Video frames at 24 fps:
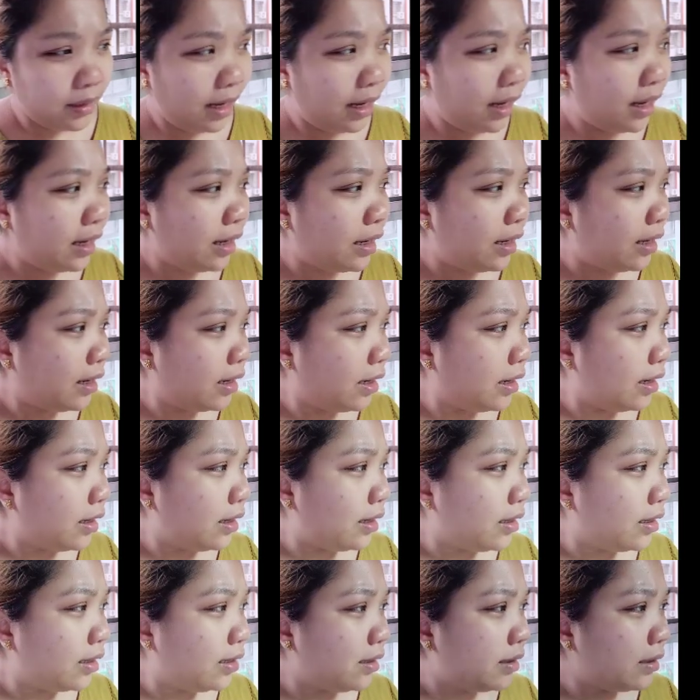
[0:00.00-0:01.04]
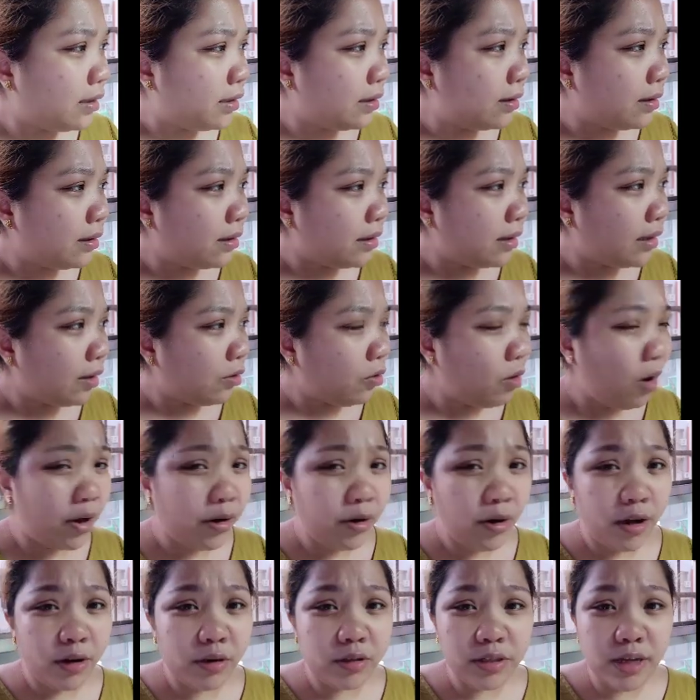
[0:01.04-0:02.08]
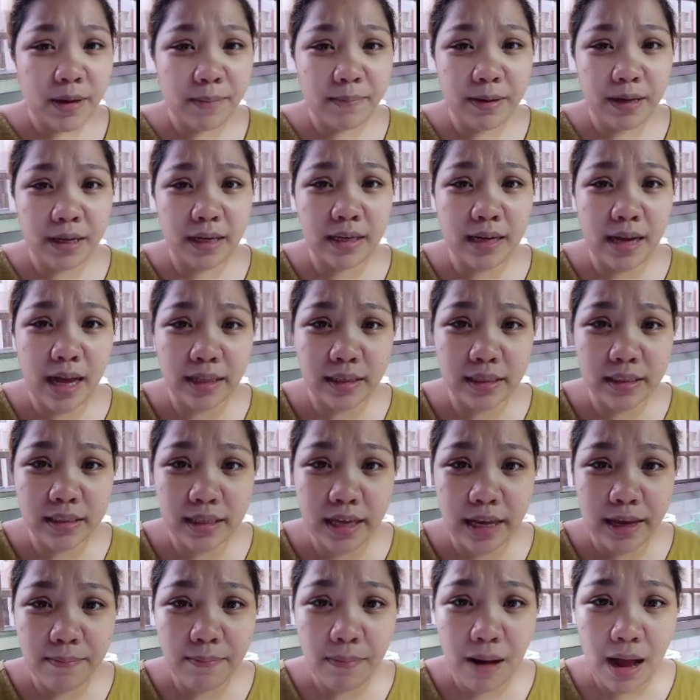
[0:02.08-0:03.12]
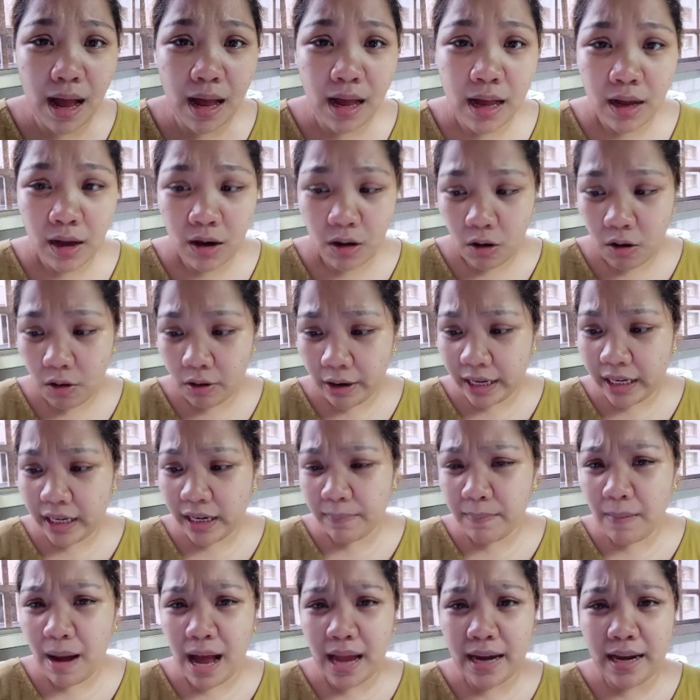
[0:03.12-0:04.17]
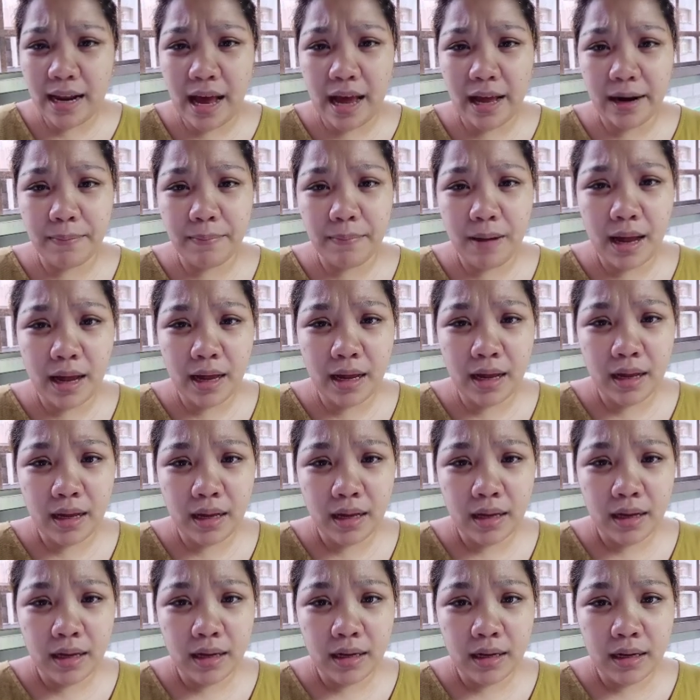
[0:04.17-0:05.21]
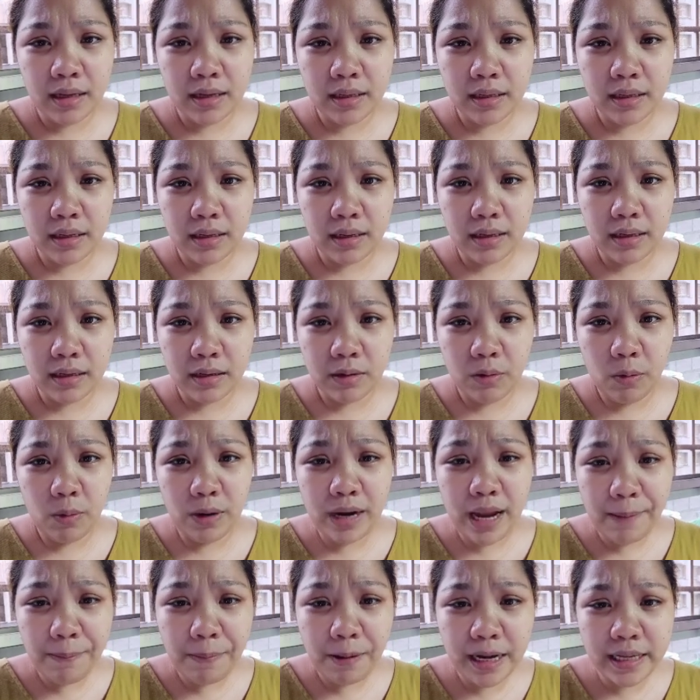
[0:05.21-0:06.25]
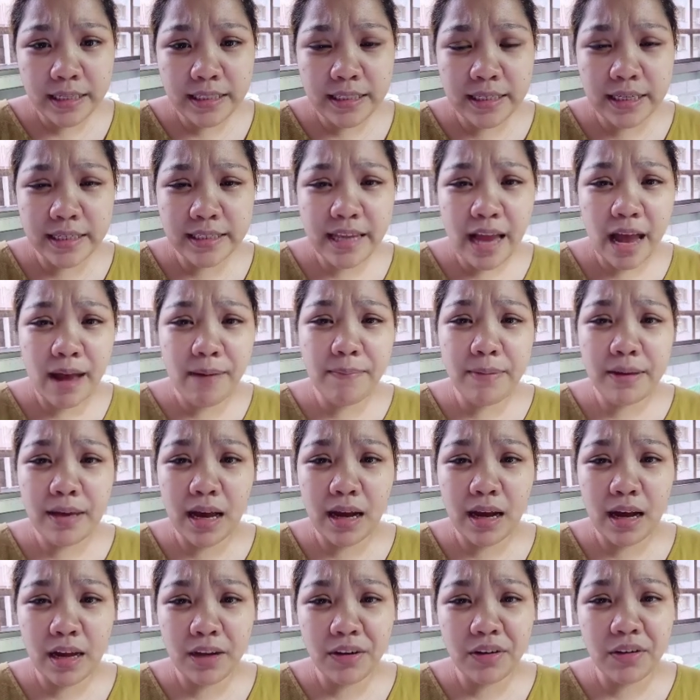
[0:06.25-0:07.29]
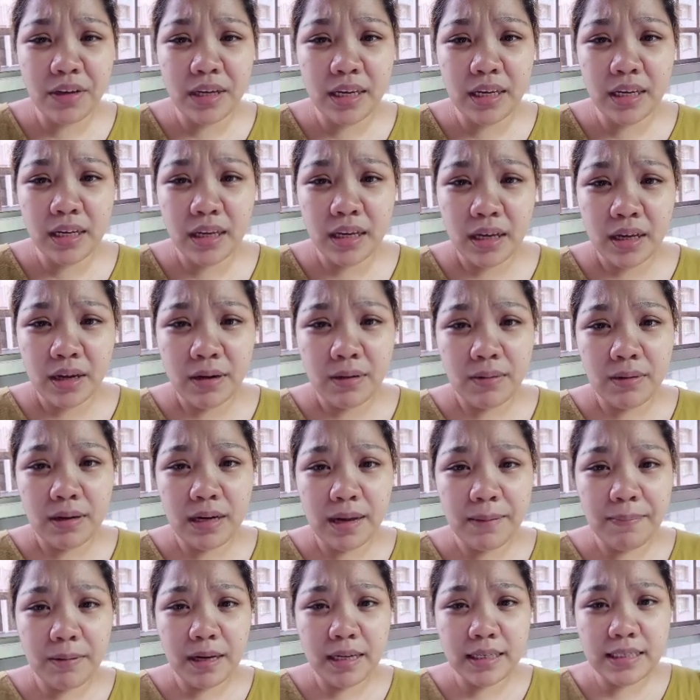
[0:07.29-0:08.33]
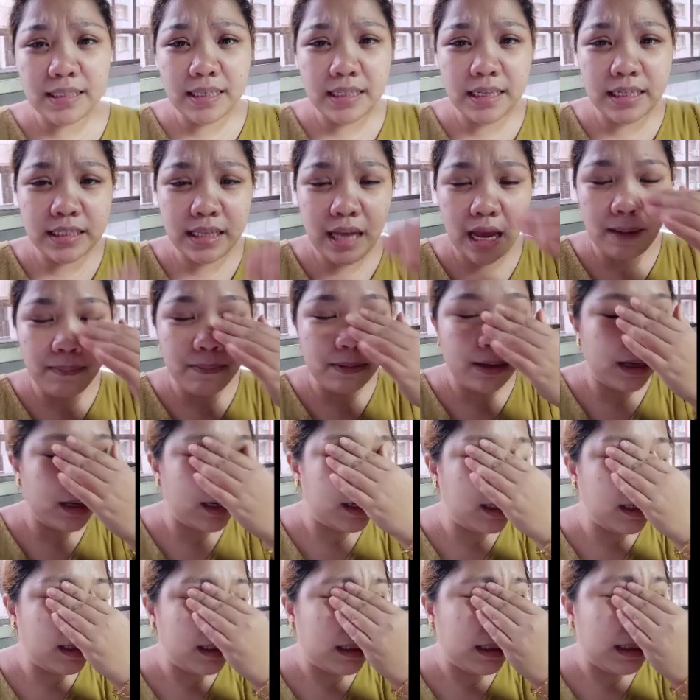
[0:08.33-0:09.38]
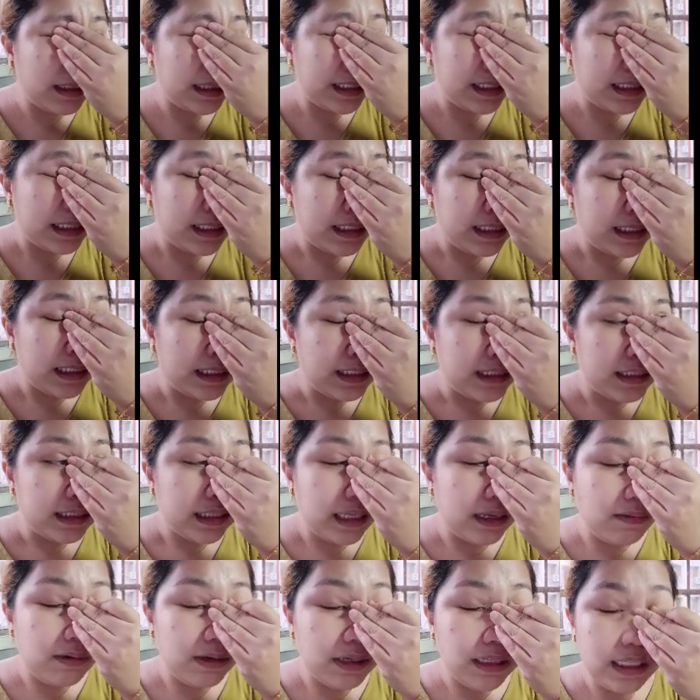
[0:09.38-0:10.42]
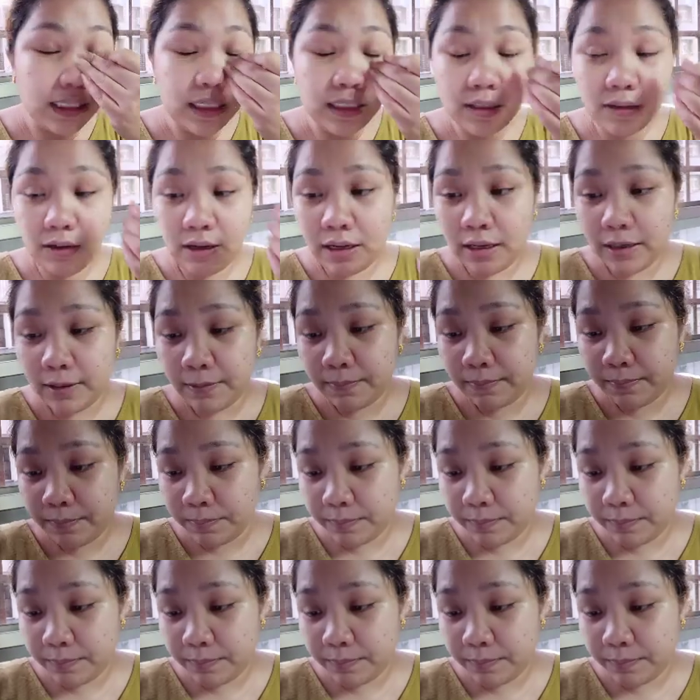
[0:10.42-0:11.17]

uh, kung ano-ano sabihin natin sa iba? Okay lang maalarma? Wala pa nga sinasabi ang ano eh. Wala pa nga sinasabi ang tawag dito ang